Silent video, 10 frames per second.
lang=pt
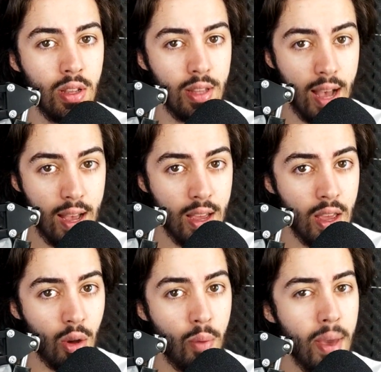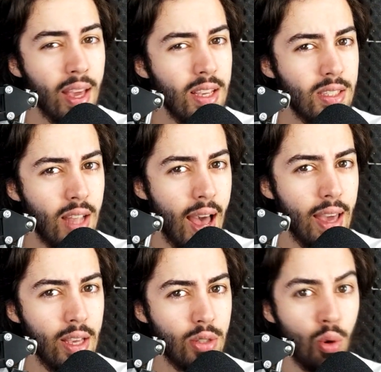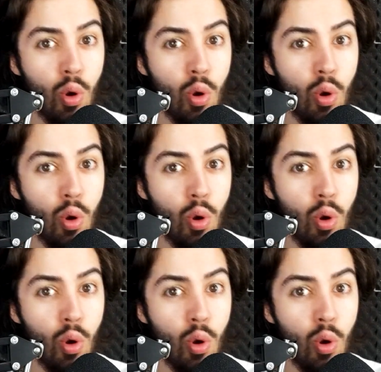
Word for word: Tá? Como é que está isso?